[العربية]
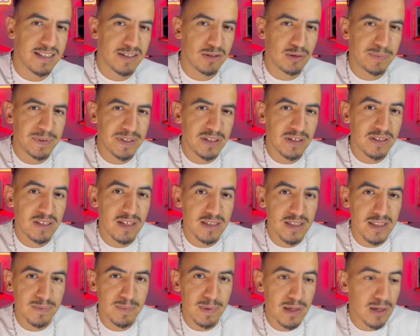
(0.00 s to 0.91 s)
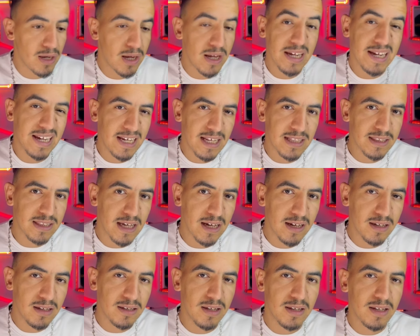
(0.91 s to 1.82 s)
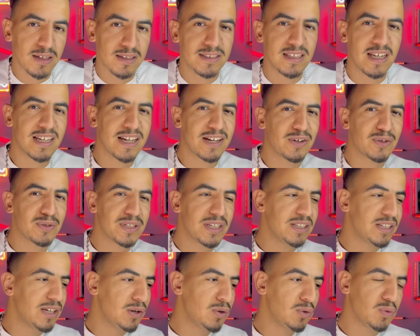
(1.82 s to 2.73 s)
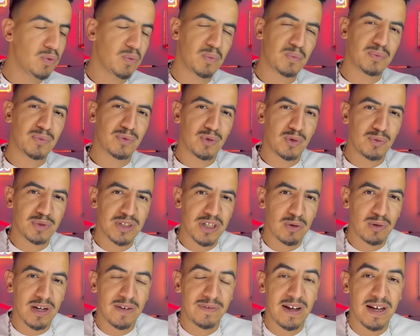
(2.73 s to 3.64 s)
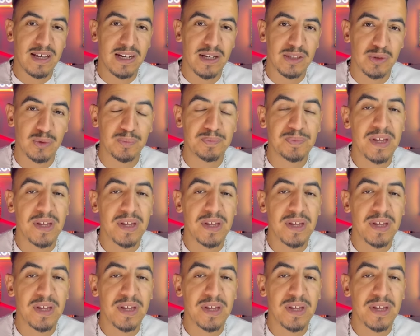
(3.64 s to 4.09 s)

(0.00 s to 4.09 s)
دوك البيدويات ديال الزبل كيحطها دار الكروسه ديالو ومشى ولا في حالاتو